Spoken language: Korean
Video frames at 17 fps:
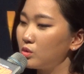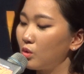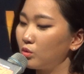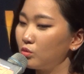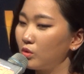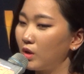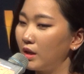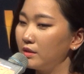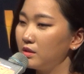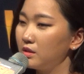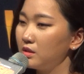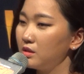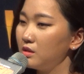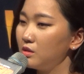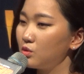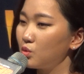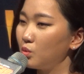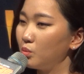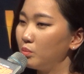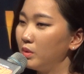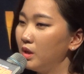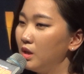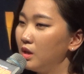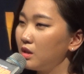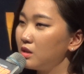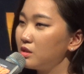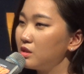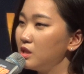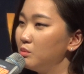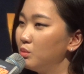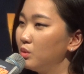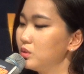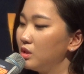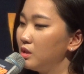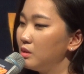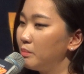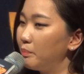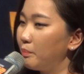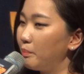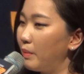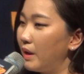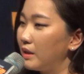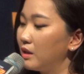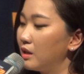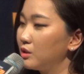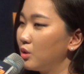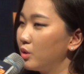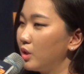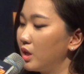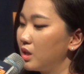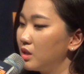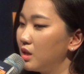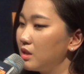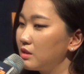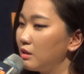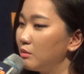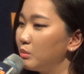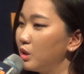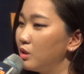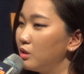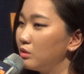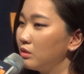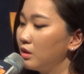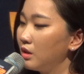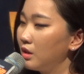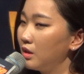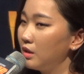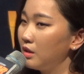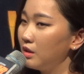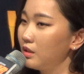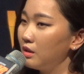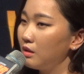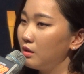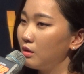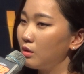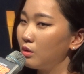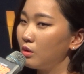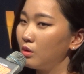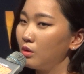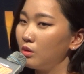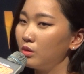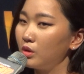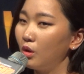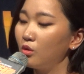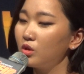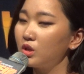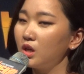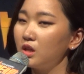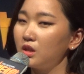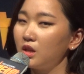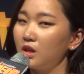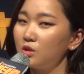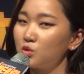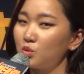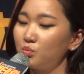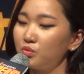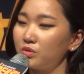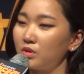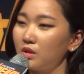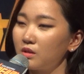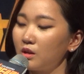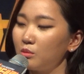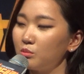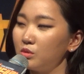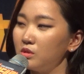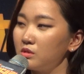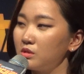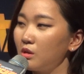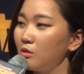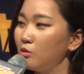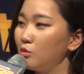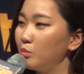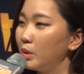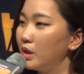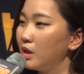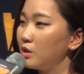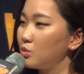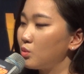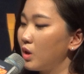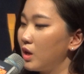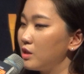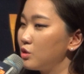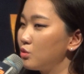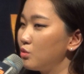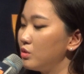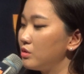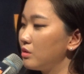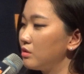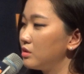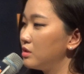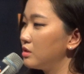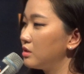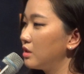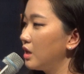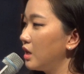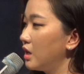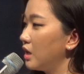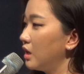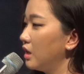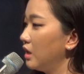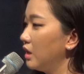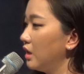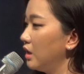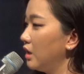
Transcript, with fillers: 저도 같은 좀 그 질문을 받아서 얘기를 하자면 어, 연기에 대한 좀 부담감을 처음에 좀 가지고 있었을 때